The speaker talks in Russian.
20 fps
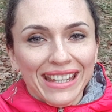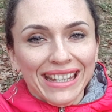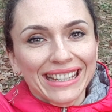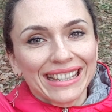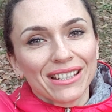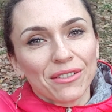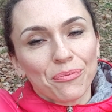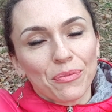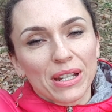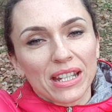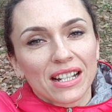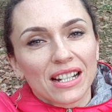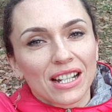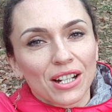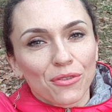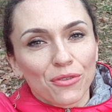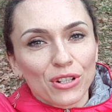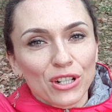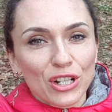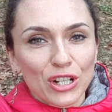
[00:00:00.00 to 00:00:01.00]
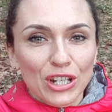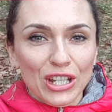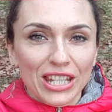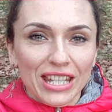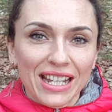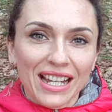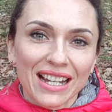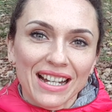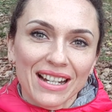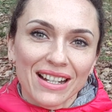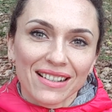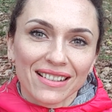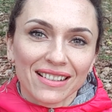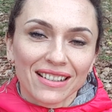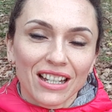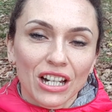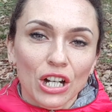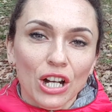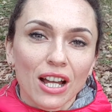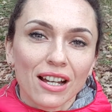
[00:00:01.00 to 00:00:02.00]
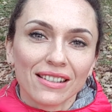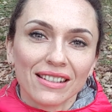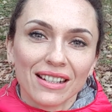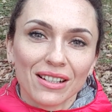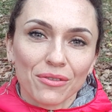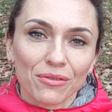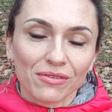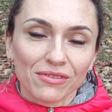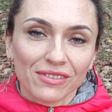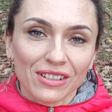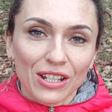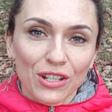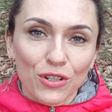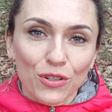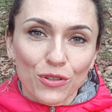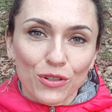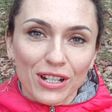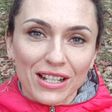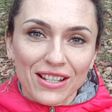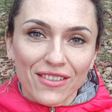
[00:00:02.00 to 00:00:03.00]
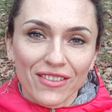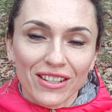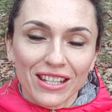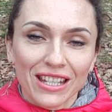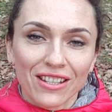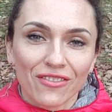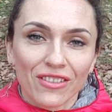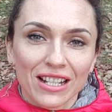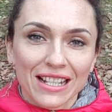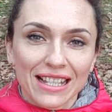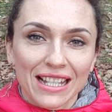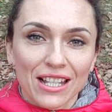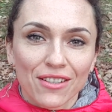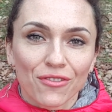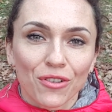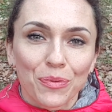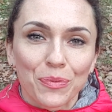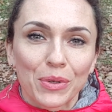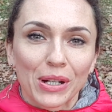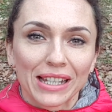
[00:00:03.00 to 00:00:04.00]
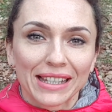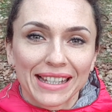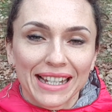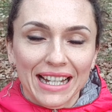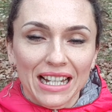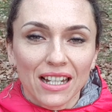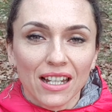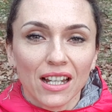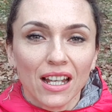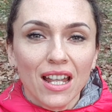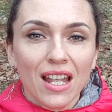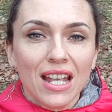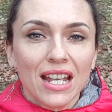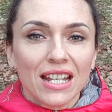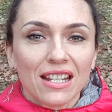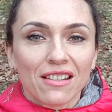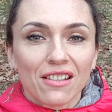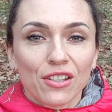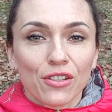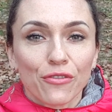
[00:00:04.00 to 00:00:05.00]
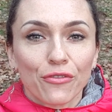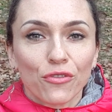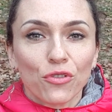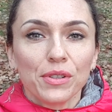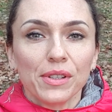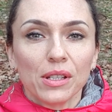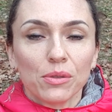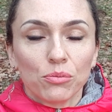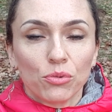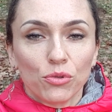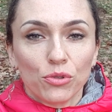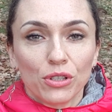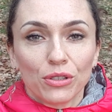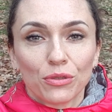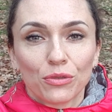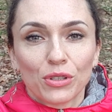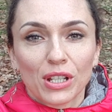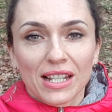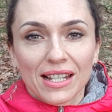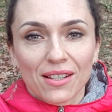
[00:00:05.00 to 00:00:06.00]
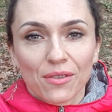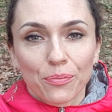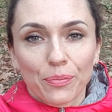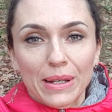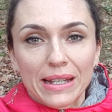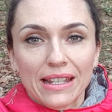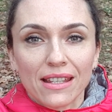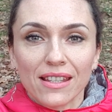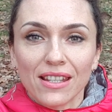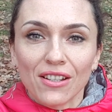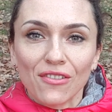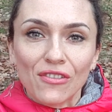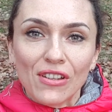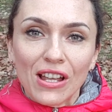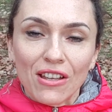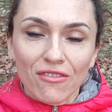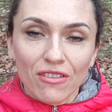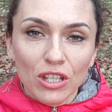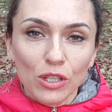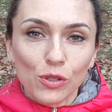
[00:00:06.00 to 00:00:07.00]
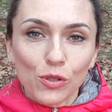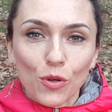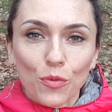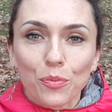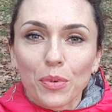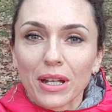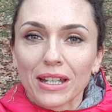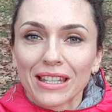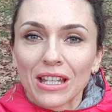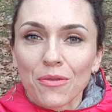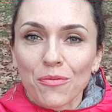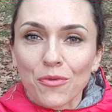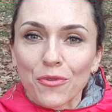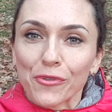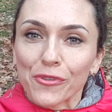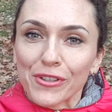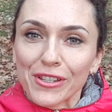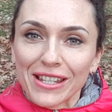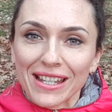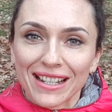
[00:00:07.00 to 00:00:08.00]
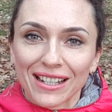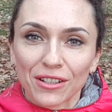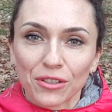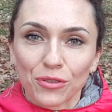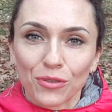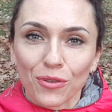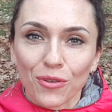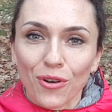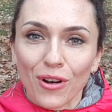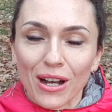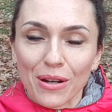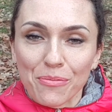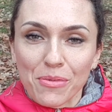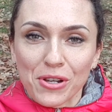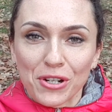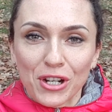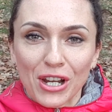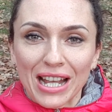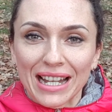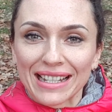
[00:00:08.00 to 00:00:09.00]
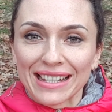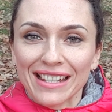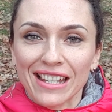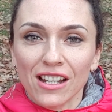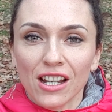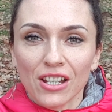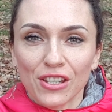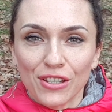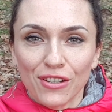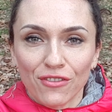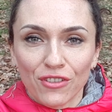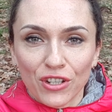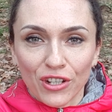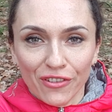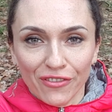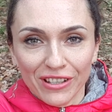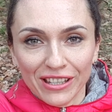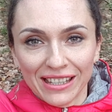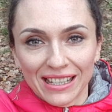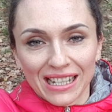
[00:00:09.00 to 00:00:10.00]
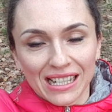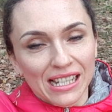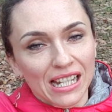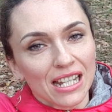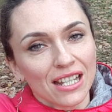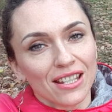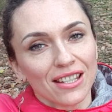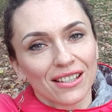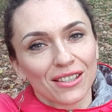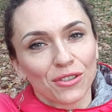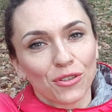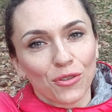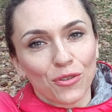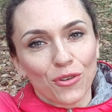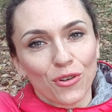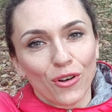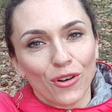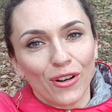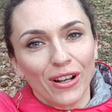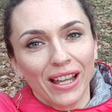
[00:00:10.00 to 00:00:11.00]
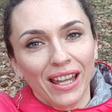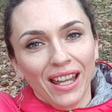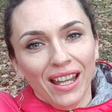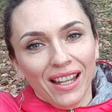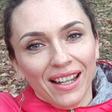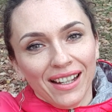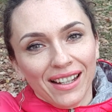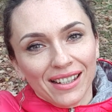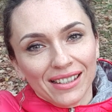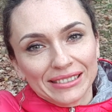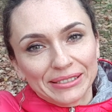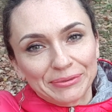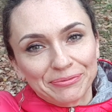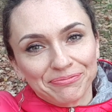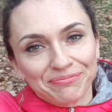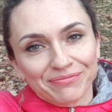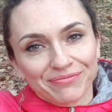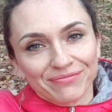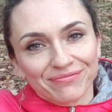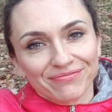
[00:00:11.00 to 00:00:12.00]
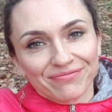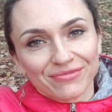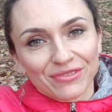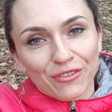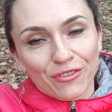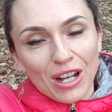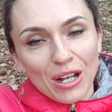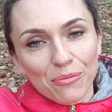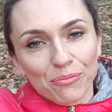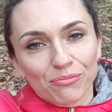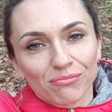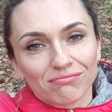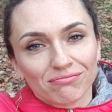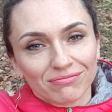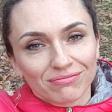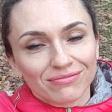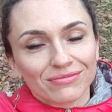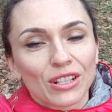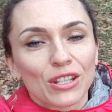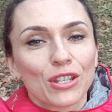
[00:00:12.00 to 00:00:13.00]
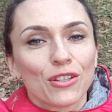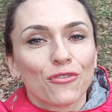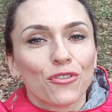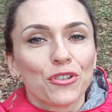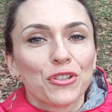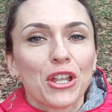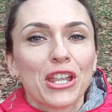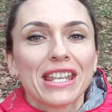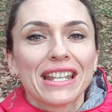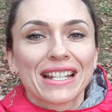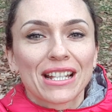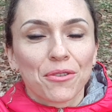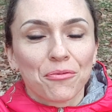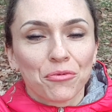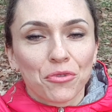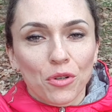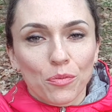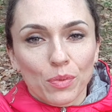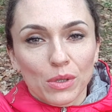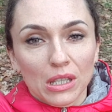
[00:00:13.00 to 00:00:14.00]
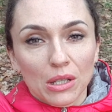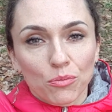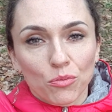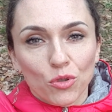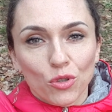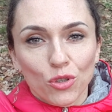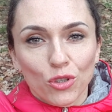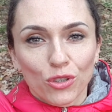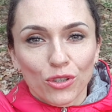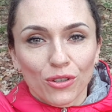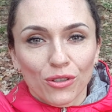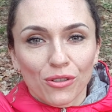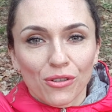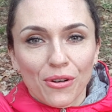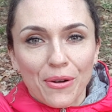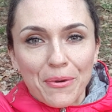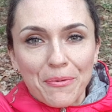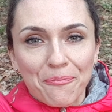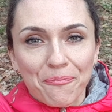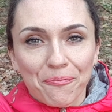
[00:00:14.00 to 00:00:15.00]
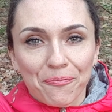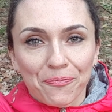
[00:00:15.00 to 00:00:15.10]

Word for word: привет, мои хорошие! Я рада еще раз видеть вас на своем канале. Сегодня будет у нас позитивное видео, поэтому все, кто обожает негативчик в интернете, то вам сегодня не со мной, потому что